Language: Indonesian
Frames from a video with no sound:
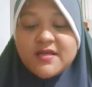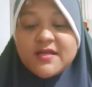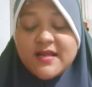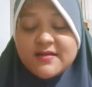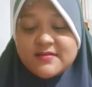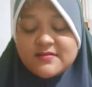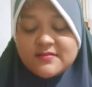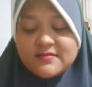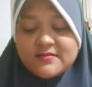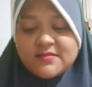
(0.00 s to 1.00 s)
Dan
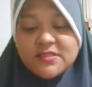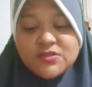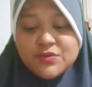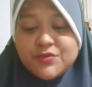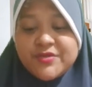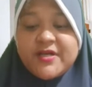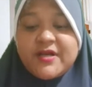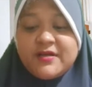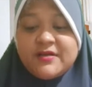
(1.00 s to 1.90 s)
sesungguhnya